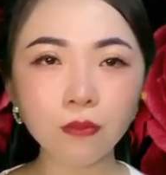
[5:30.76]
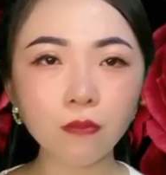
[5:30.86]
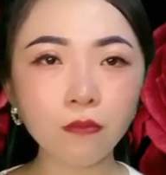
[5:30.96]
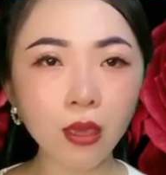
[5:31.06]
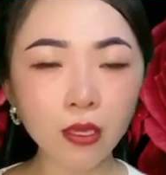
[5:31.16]

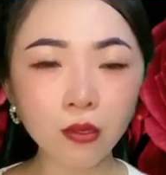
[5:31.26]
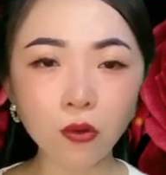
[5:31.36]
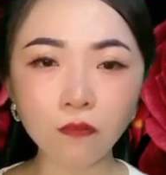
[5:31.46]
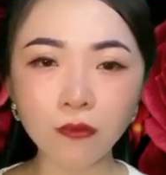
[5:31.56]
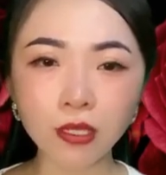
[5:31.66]
Mình
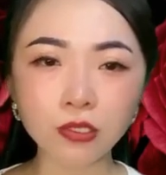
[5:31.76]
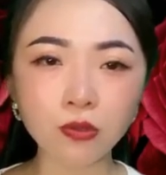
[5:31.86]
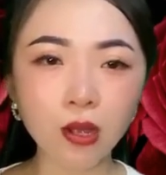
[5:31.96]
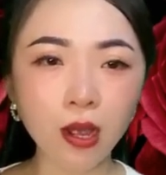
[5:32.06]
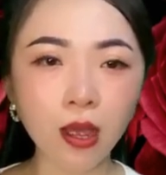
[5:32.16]
ngồi phịch
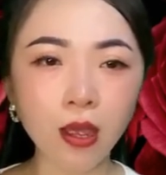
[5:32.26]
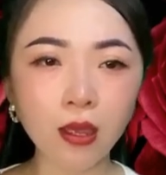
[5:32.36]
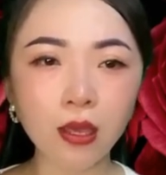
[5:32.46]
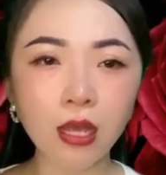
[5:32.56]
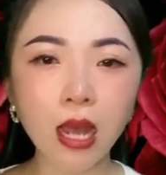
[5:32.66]
xuống ghế,
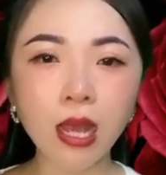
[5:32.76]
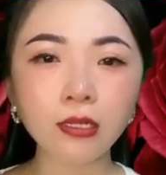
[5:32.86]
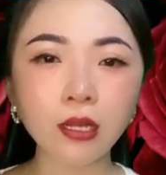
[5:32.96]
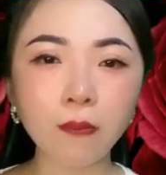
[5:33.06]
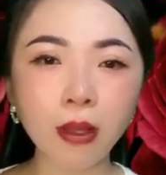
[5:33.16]

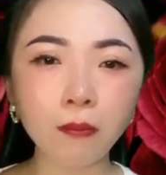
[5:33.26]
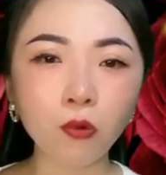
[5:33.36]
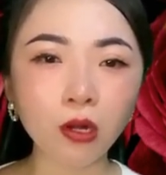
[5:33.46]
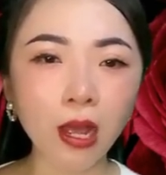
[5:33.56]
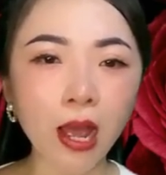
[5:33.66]
anh thở mạnh
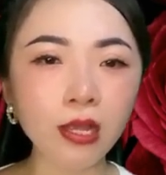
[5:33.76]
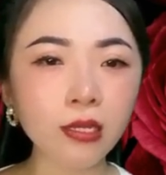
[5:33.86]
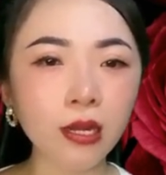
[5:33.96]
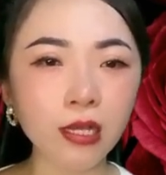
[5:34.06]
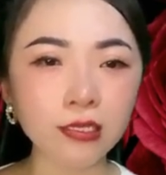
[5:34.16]
một cái
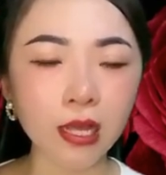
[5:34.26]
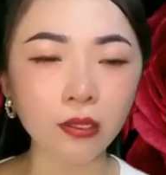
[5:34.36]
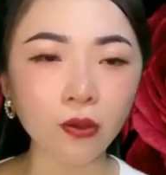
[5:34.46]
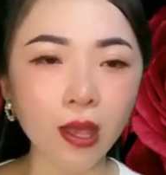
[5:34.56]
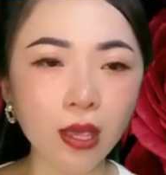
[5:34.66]
như để
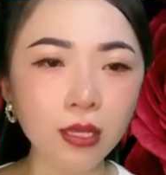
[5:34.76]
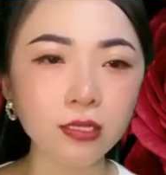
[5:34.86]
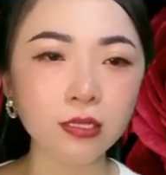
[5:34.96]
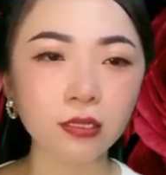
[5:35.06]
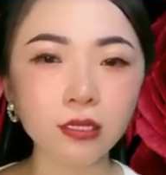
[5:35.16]
giải tỏa hết
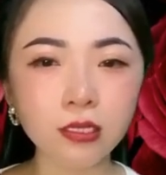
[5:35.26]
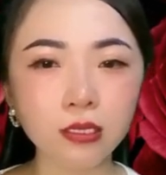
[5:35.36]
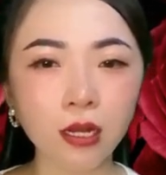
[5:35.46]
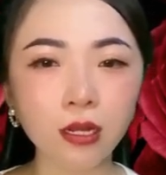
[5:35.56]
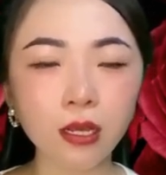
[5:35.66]
sự tức
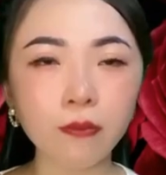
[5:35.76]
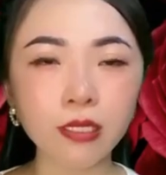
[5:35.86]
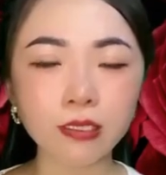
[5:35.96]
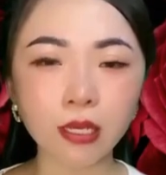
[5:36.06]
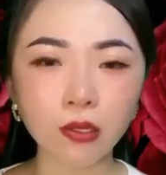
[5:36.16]
giận khi bị
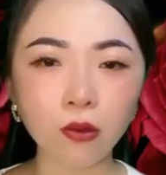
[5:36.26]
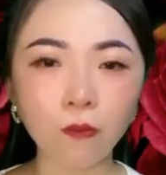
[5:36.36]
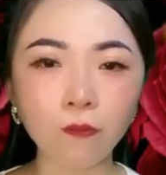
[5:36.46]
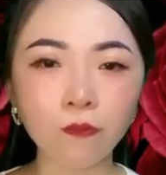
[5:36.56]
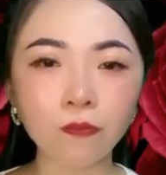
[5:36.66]
sỉ
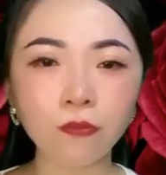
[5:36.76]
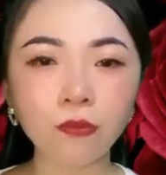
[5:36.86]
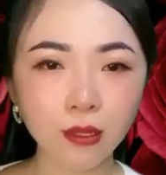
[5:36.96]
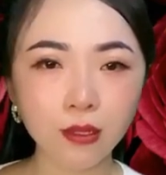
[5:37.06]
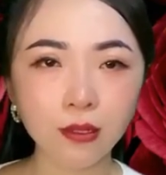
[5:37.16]
nhục.
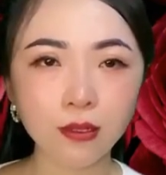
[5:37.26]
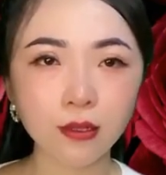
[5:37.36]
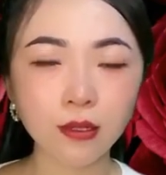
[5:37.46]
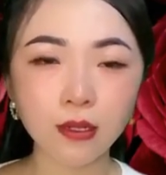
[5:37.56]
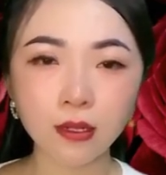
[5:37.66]

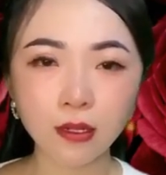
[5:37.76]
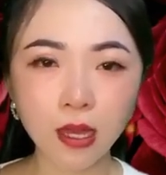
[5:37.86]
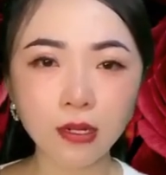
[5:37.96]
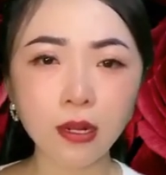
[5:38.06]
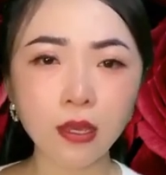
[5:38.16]

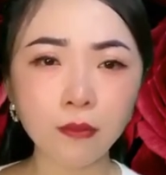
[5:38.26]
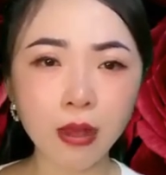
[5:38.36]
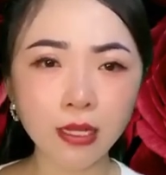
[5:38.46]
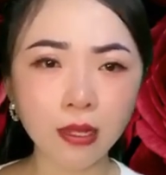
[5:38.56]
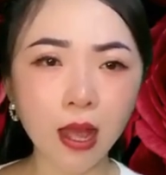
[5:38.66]
Cách đây
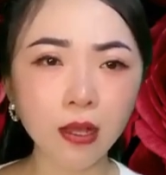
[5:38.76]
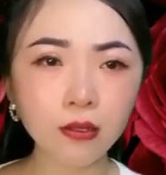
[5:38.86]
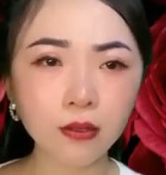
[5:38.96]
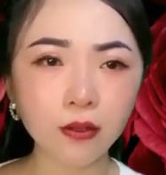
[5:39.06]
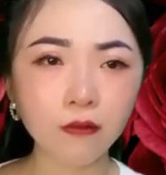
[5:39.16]
3 tháng,
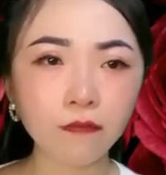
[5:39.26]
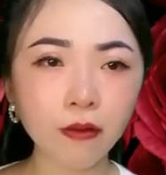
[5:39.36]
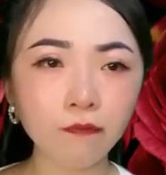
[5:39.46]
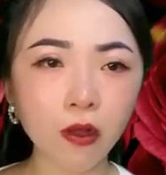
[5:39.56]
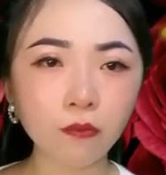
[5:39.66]

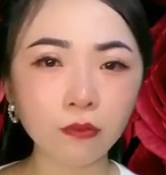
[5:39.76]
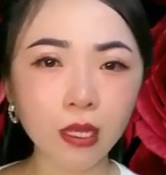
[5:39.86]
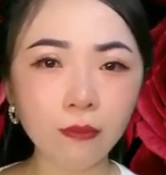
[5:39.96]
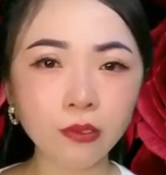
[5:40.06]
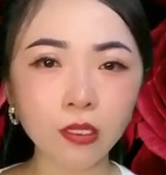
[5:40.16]
văn phòng
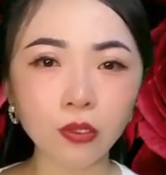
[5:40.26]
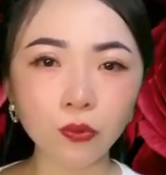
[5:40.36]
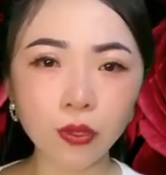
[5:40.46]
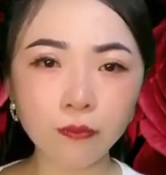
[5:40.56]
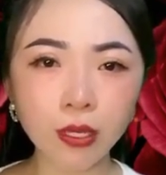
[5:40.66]
thám tử
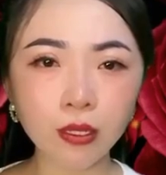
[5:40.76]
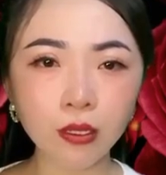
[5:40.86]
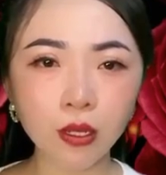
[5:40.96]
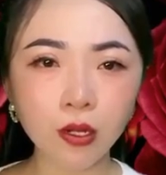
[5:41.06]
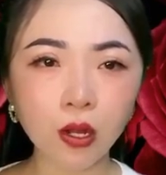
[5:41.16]
Uy Minh
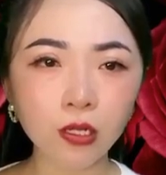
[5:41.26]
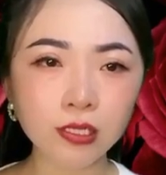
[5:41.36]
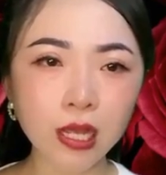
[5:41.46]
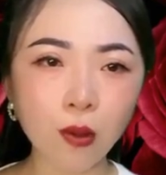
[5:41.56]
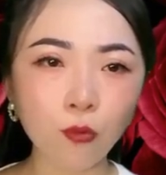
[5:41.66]
đón
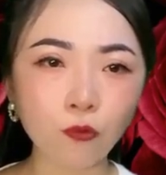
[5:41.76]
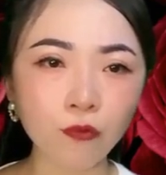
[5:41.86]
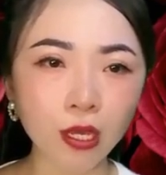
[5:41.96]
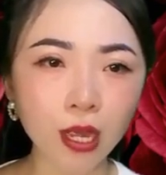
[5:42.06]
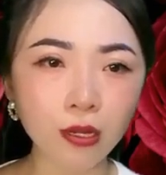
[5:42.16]
chào một
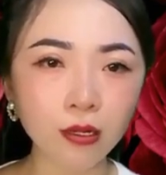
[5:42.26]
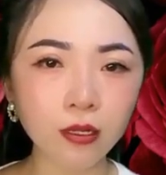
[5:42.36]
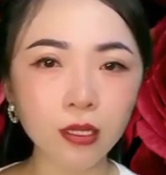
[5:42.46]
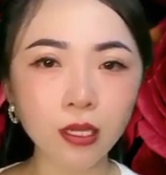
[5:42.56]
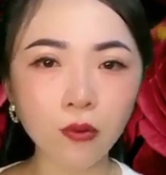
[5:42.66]
vị khách
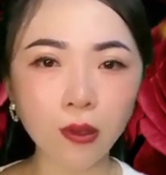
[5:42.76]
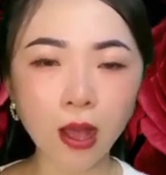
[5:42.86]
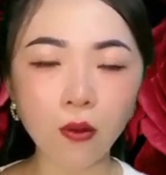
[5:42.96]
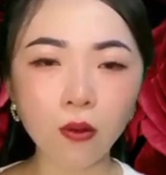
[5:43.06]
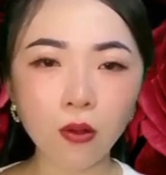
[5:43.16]
nữ kiêu
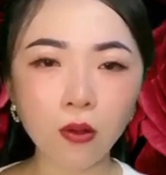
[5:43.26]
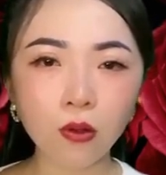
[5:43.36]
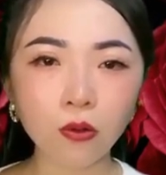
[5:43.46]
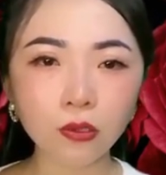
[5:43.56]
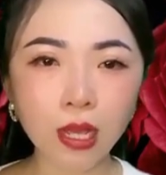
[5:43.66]
ngạo.
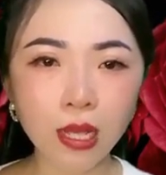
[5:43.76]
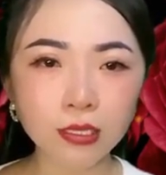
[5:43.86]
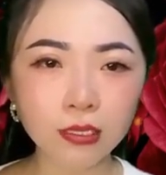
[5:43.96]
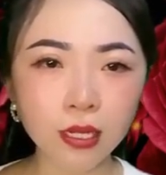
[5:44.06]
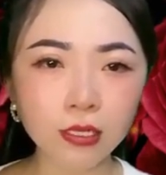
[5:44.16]
Cô ta
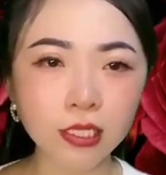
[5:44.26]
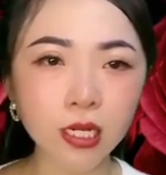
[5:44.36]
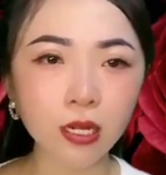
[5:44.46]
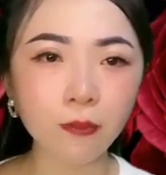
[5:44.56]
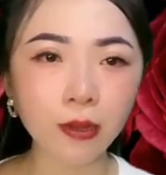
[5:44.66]
diện chiếc
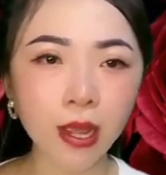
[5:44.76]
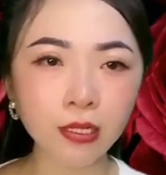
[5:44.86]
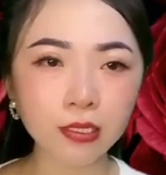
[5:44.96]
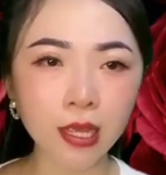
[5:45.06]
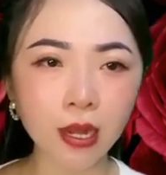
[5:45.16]
đầm đen
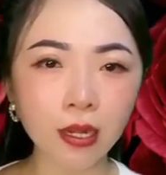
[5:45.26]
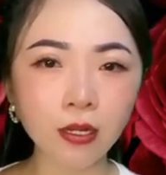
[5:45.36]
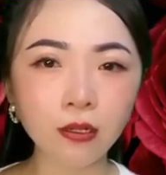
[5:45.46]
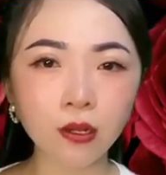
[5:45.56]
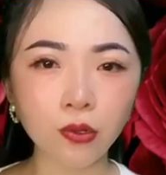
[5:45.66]
xẻ
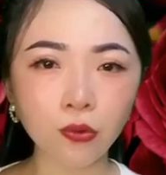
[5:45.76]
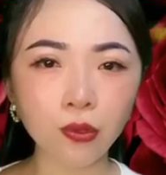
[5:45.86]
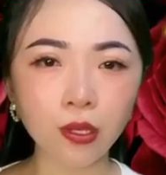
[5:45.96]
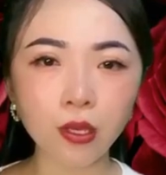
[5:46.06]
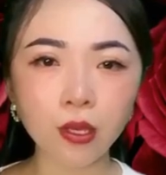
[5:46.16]
đến nửa
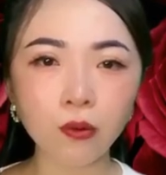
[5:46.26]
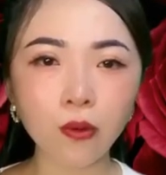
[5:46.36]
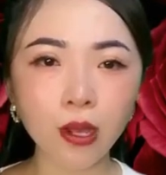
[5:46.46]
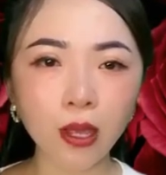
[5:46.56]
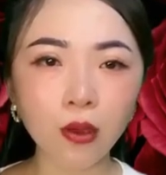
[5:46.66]
đùi,
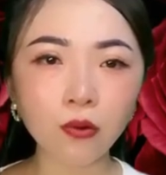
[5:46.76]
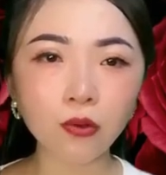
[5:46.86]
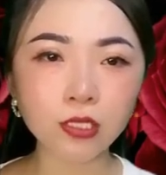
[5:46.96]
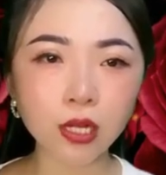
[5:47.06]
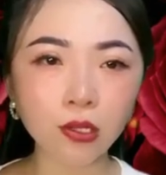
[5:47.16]
khoe khéo
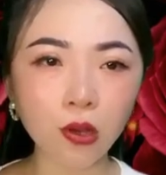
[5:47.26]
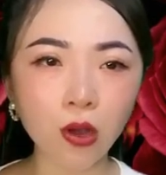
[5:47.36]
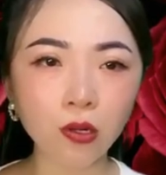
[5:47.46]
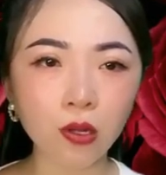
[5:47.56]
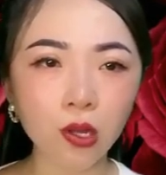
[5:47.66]
đôi chân
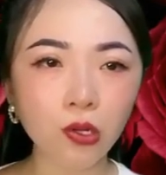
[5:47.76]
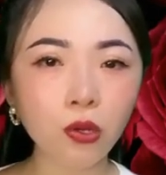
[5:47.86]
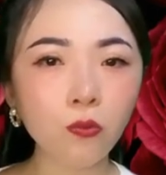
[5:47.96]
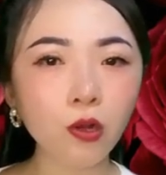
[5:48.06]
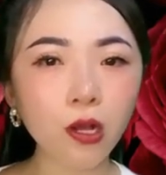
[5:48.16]
thon,
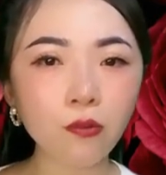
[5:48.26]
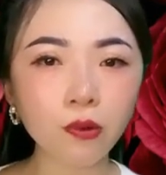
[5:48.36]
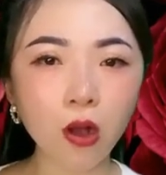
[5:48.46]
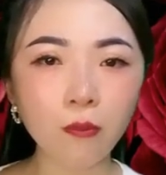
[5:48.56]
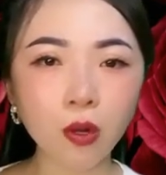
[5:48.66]
đôi môi cong
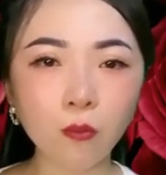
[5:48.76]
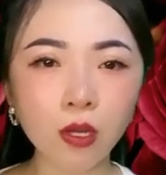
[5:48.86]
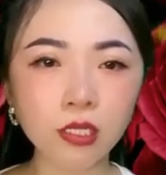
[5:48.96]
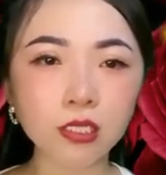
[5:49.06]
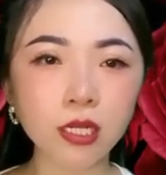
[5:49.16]
đỏ màu
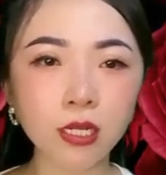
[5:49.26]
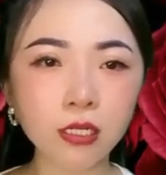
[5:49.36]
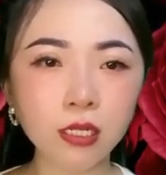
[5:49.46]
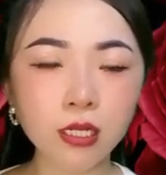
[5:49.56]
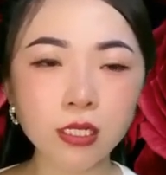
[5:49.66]
mận chín,
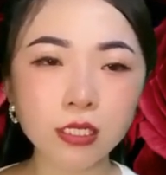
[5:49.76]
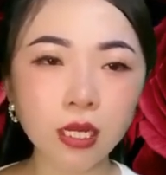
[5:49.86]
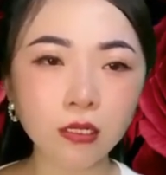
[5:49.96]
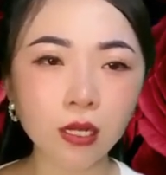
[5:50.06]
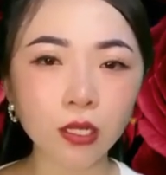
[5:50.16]

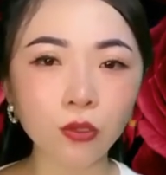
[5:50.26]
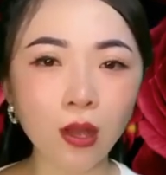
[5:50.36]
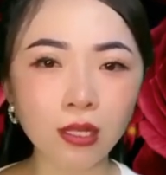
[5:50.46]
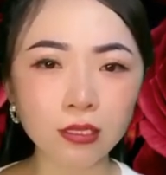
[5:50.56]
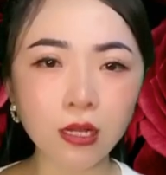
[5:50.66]
trên người
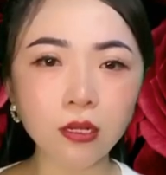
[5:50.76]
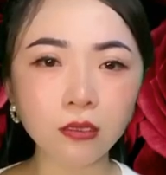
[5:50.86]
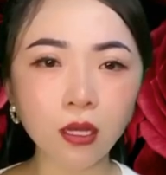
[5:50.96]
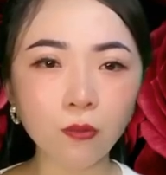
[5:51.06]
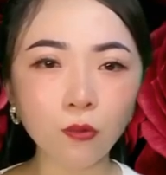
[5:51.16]
tỏa ra hương
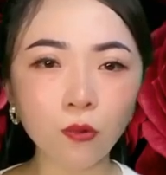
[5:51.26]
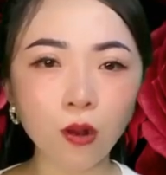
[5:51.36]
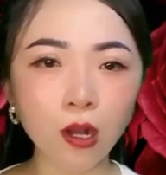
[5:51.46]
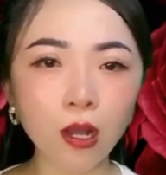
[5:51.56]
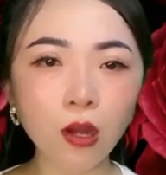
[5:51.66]
thơm
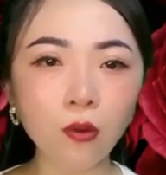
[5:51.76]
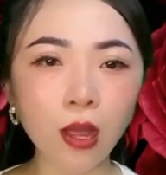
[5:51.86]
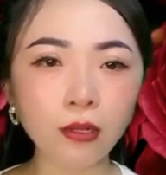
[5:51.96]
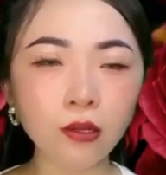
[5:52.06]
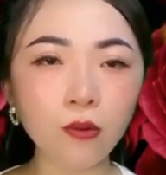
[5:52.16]
của các
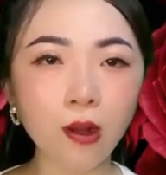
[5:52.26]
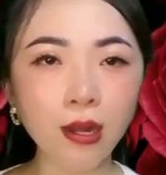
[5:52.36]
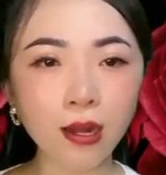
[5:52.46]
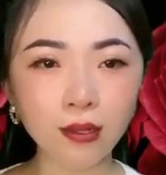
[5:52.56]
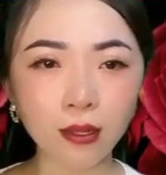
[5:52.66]
loại nước hoa
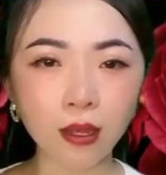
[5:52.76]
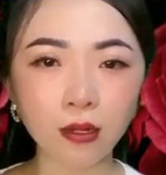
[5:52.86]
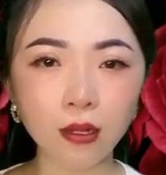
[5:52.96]
đắt tiền.